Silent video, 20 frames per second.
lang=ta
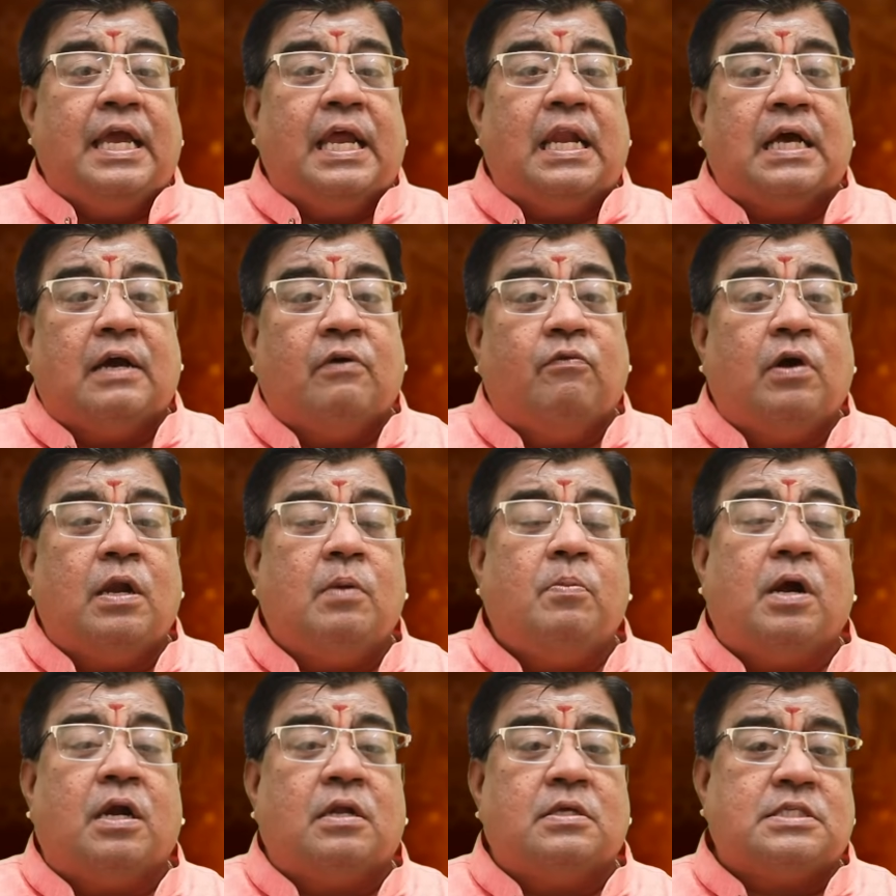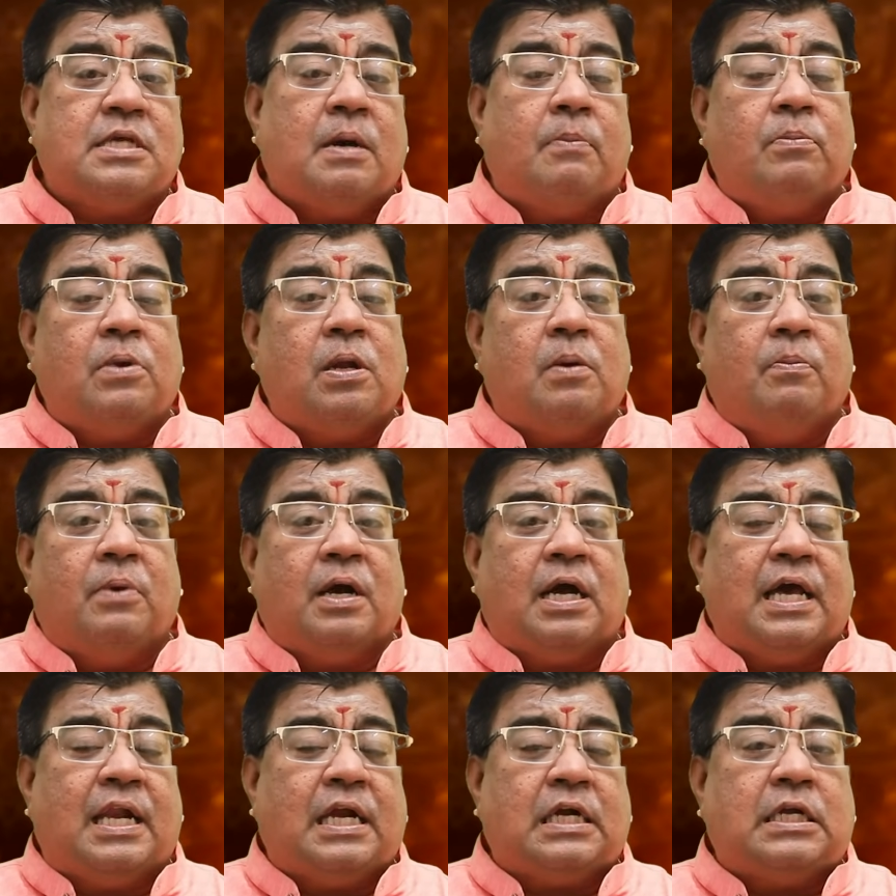எனக்கு வருமான சம்பளம்
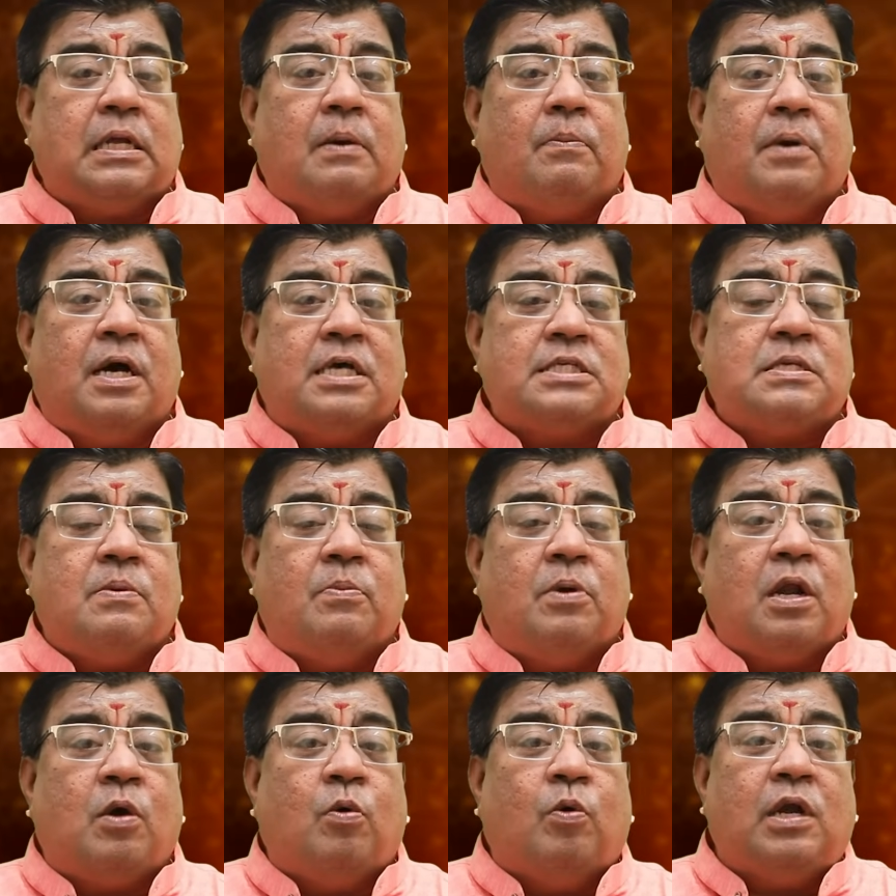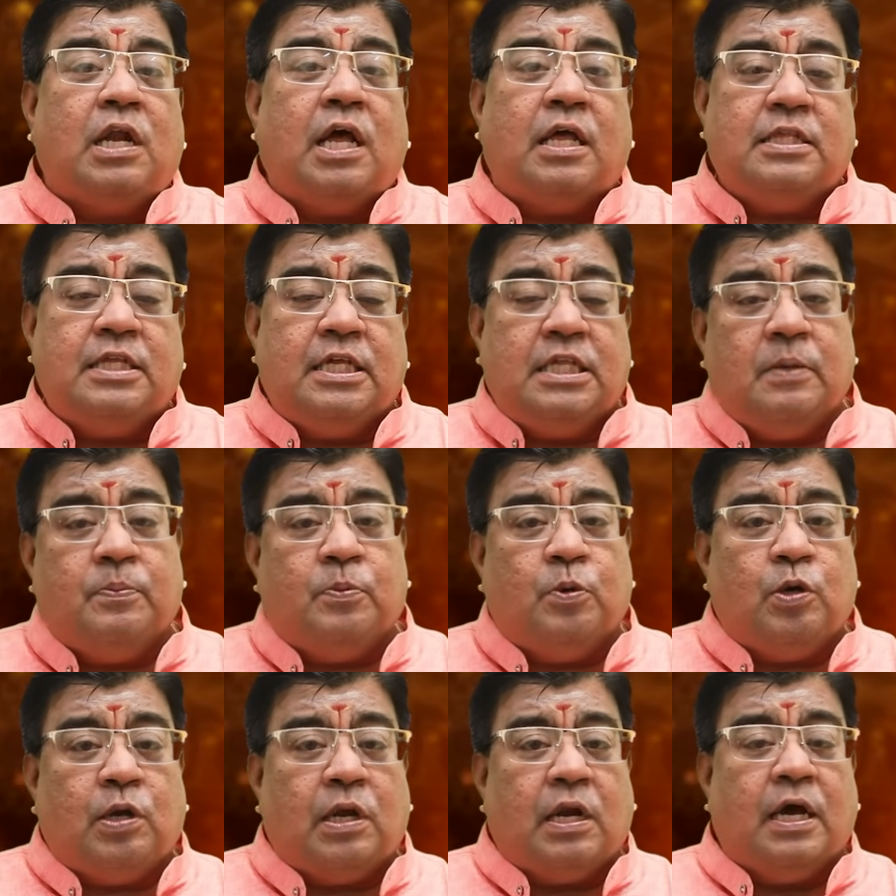கரெக்டாக மாதமான ஒன்றாம் தேதி
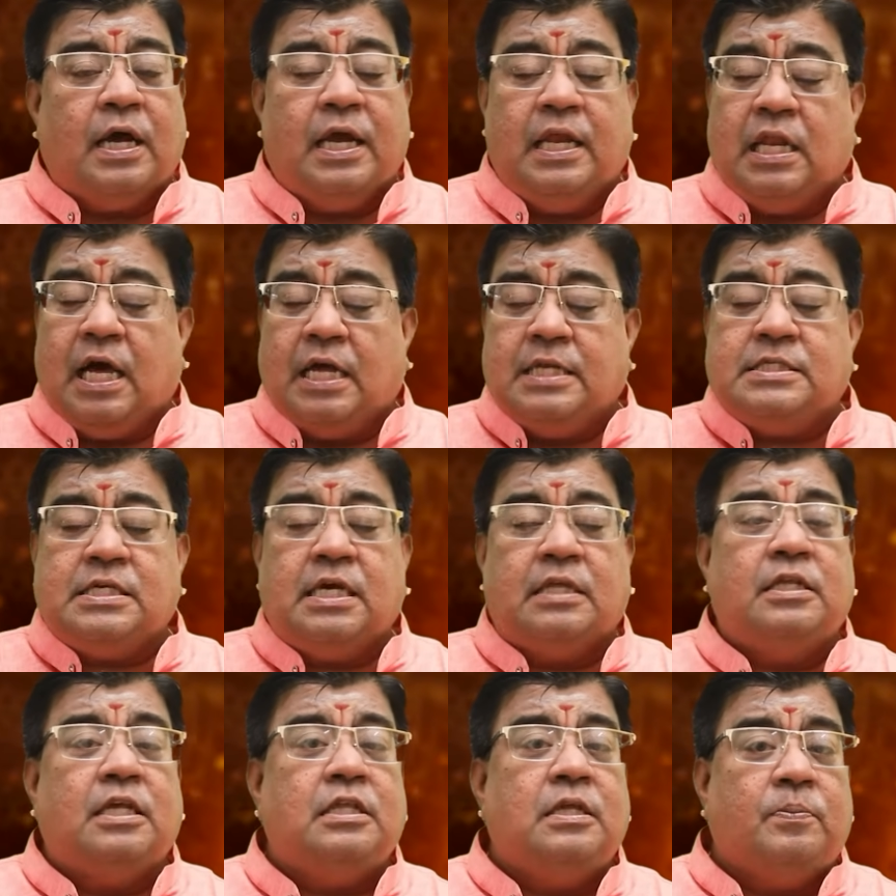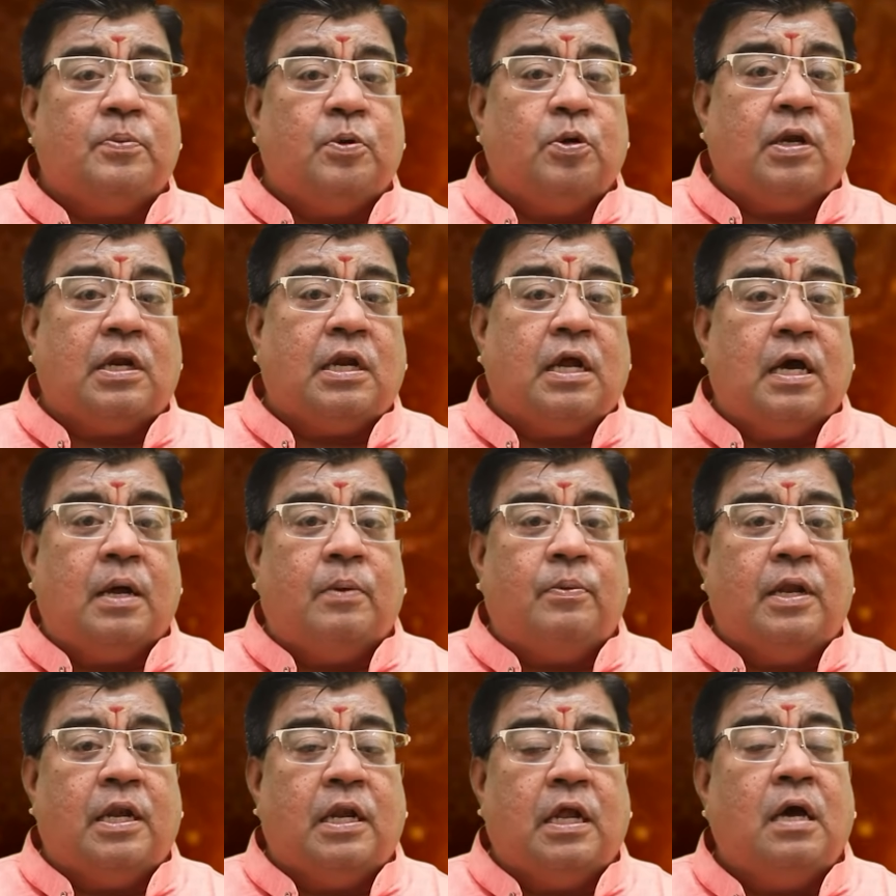போட்டுறாங்க இல்லை அஞ்சாம் தேதி போட்டுறாங்க
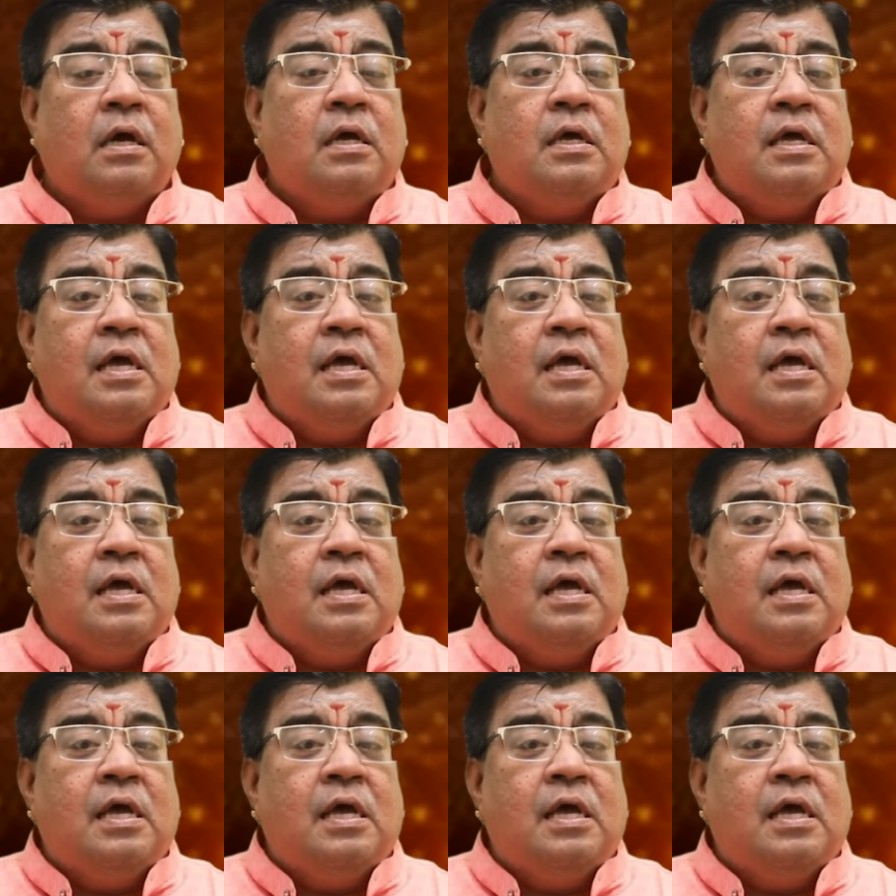அப்படின்னா